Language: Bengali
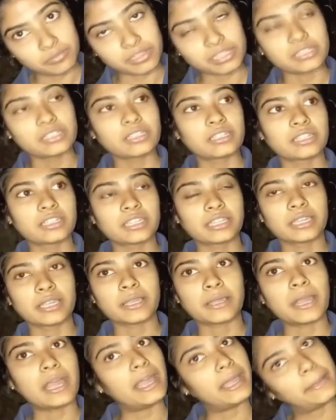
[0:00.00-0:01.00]
তিন দিন ধরে
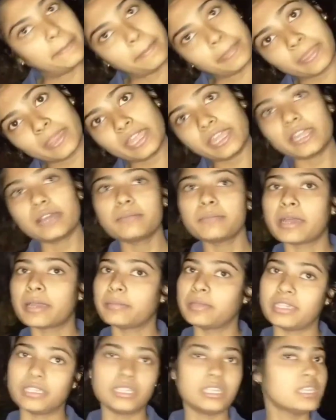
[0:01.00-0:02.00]
হ্যাঁ এরম
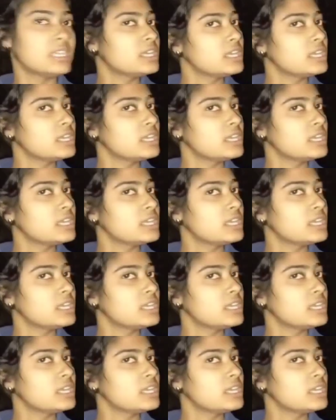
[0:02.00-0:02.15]
ভাবে